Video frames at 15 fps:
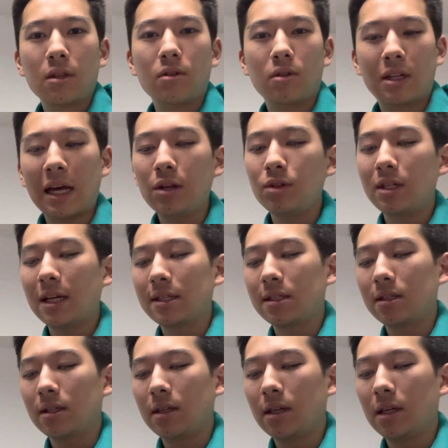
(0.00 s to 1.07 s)
dadurch,
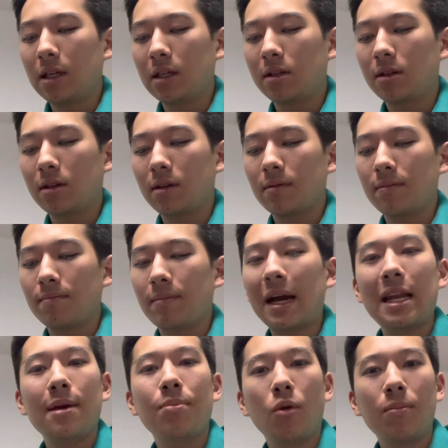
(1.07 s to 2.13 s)
dass ich
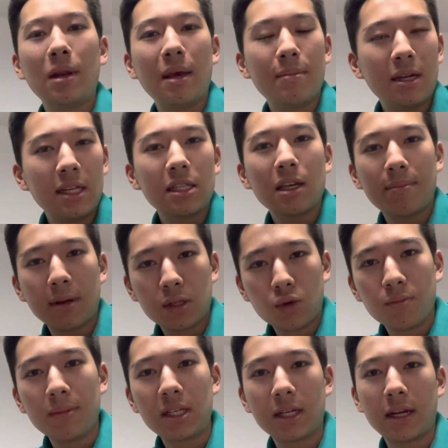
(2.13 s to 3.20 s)
meine Probleme dieser Person
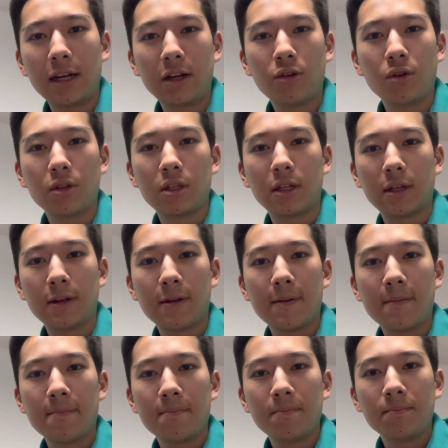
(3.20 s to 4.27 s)
mitteilen konnte,
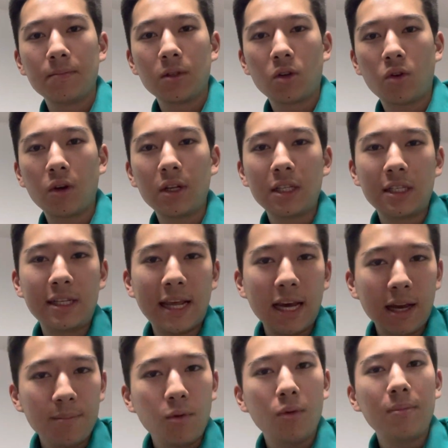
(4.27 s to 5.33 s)
konnte ich
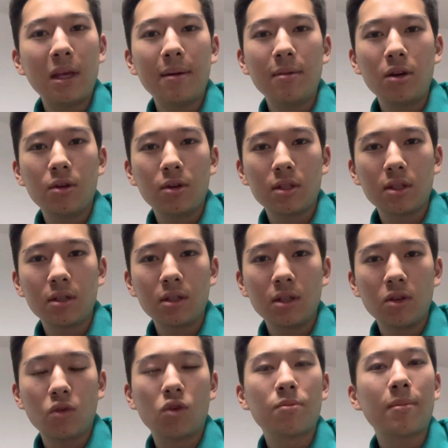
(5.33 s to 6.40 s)
deren Probleme lösen
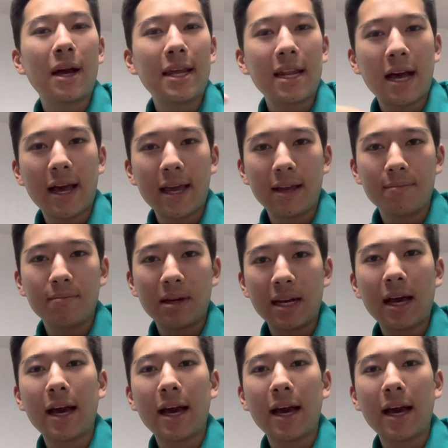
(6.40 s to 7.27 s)
und meine, meine